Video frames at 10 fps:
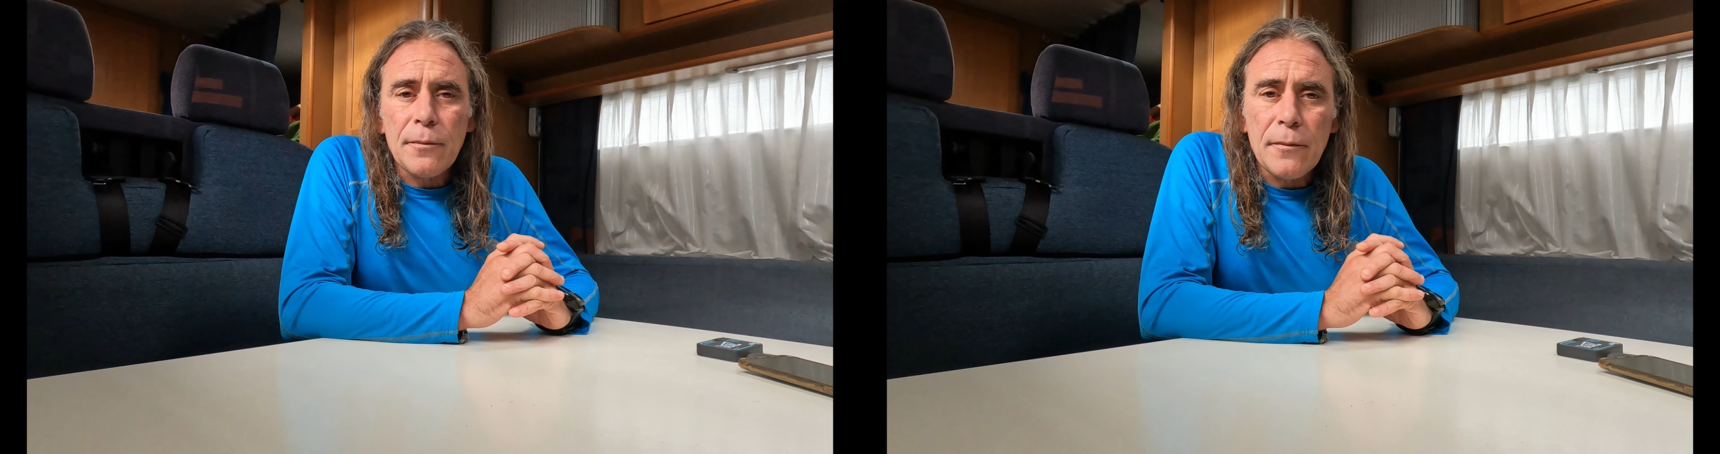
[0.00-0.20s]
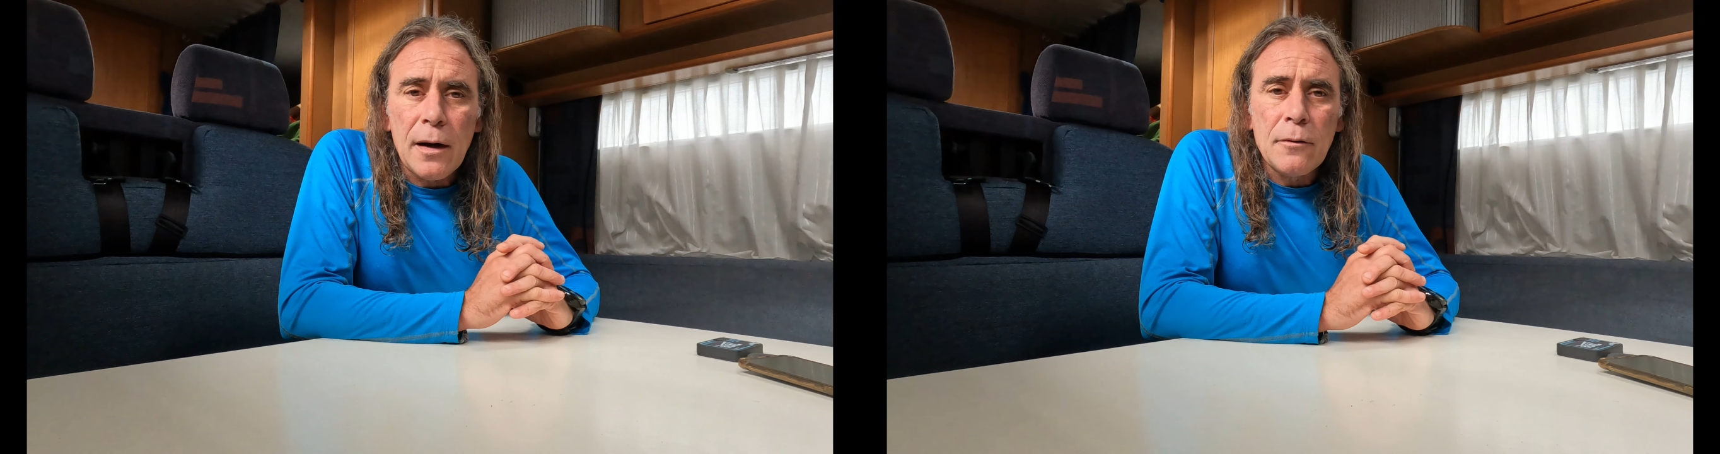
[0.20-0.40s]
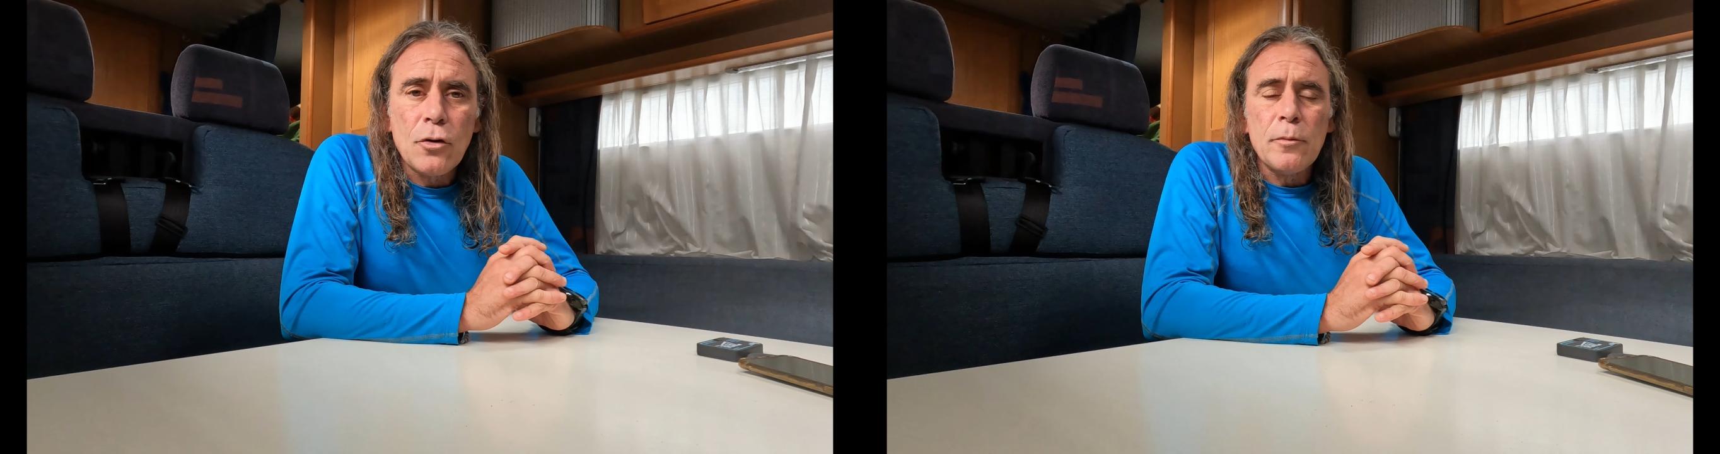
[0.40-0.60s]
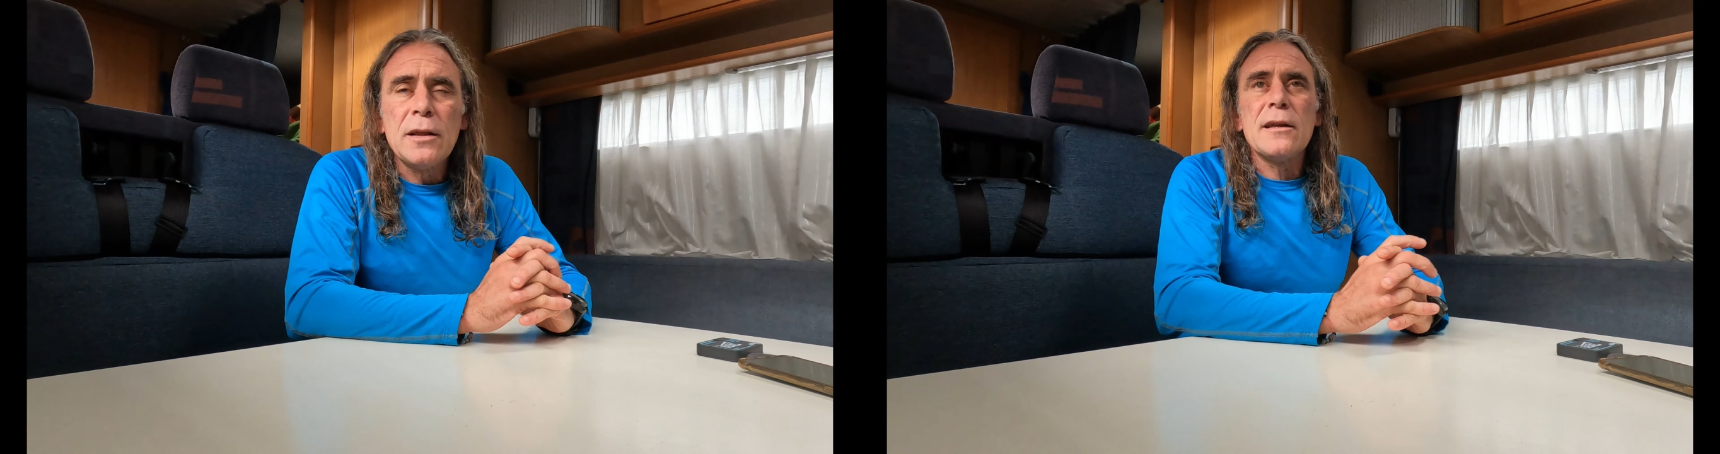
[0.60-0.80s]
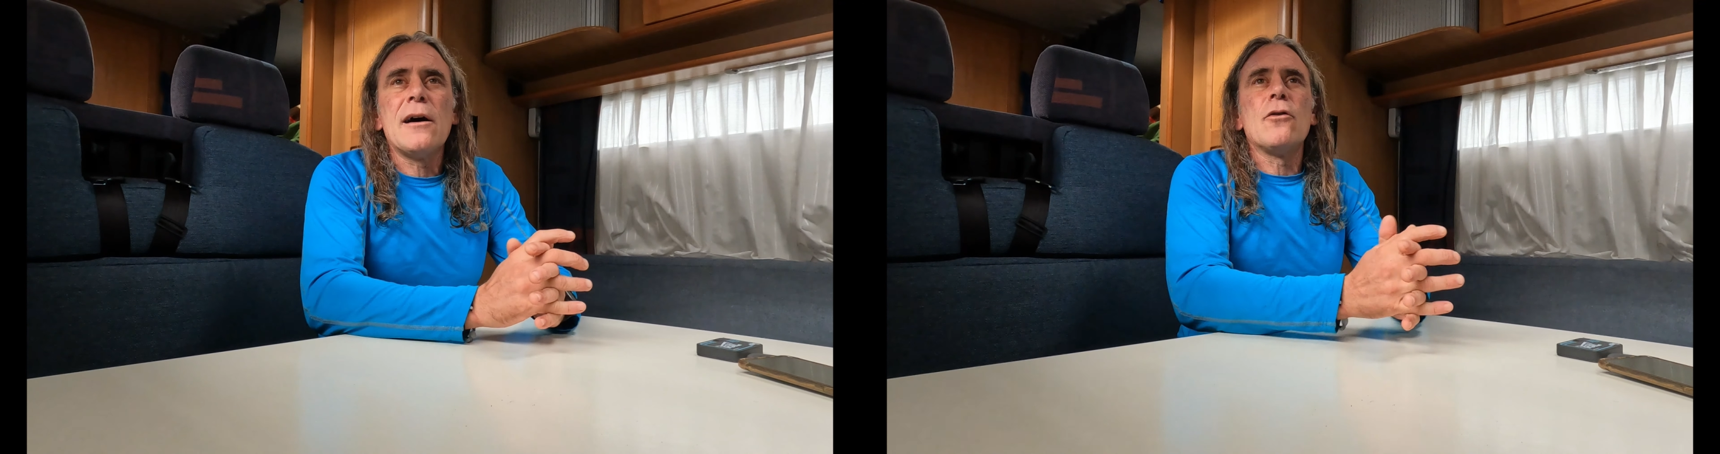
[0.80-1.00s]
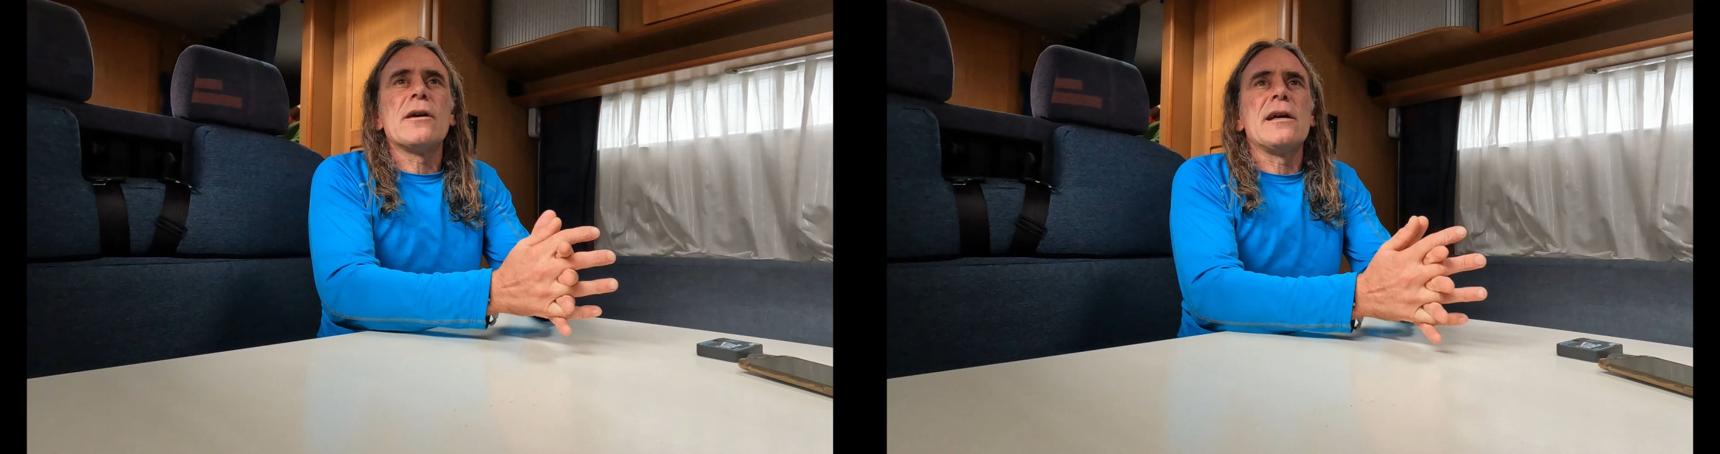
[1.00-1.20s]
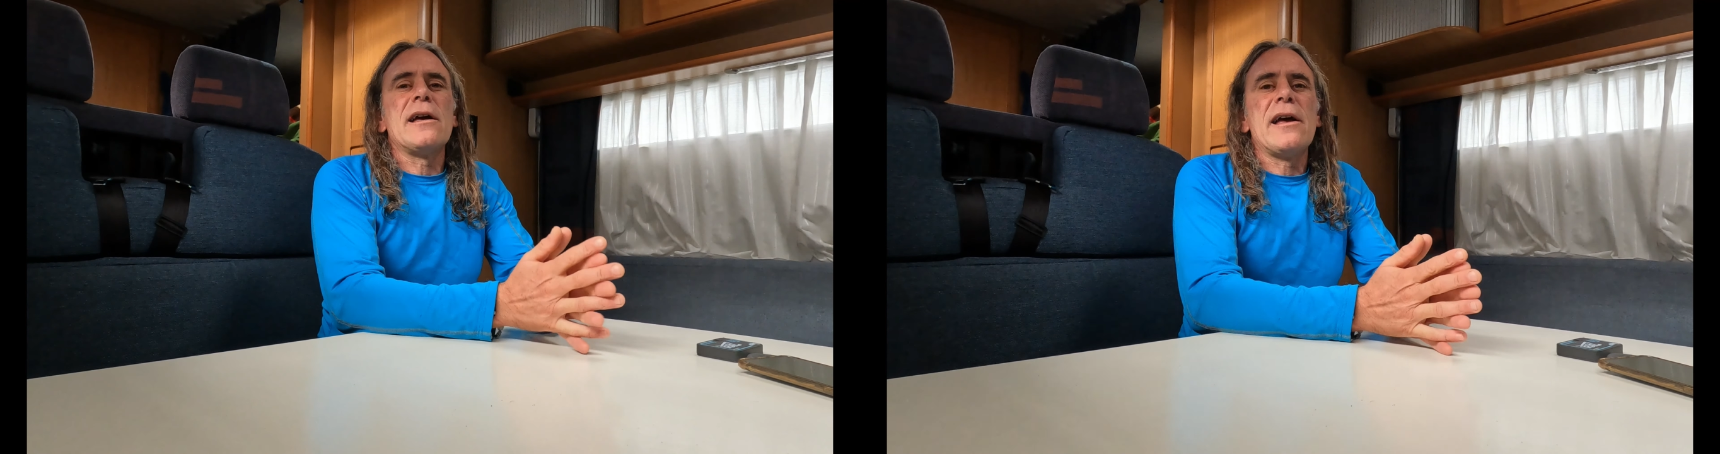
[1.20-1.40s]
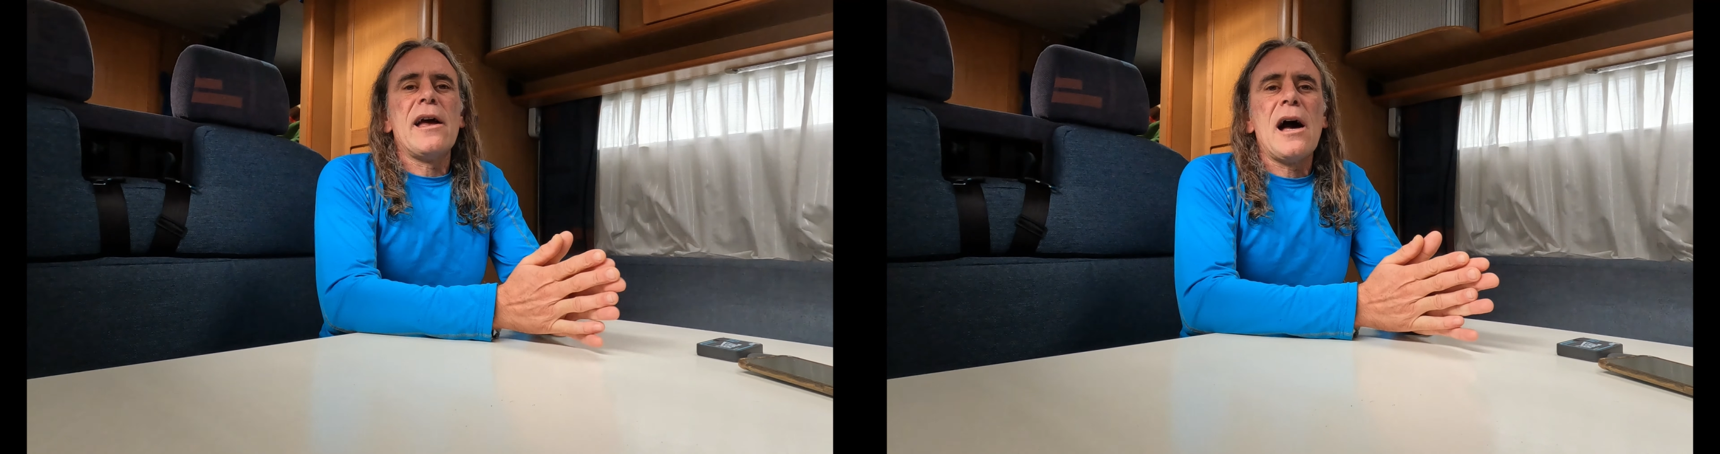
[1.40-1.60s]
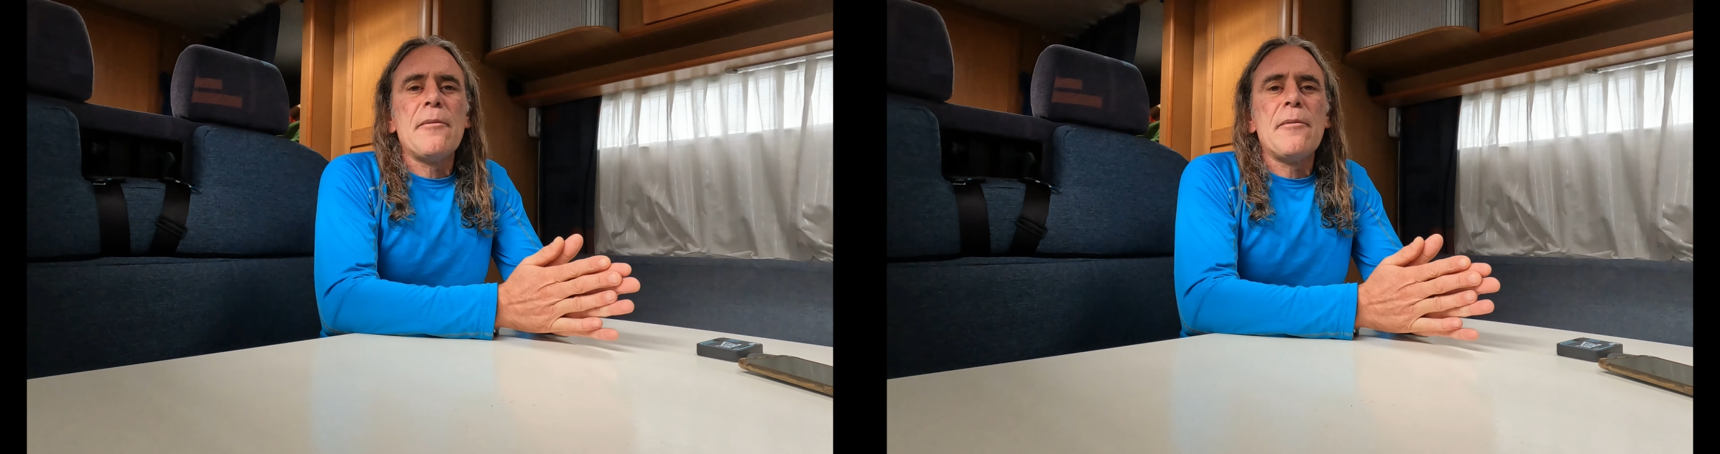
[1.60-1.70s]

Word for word: me han comentado que